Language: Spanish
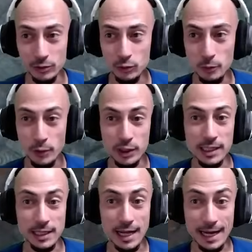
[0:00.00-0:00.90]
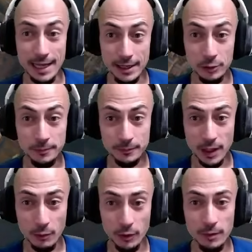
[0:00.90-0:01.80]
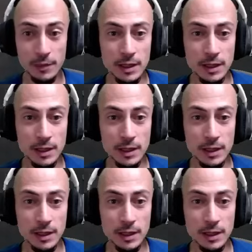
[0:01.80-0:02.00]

Tú puedes ir al herrero, ¿de acuerdo?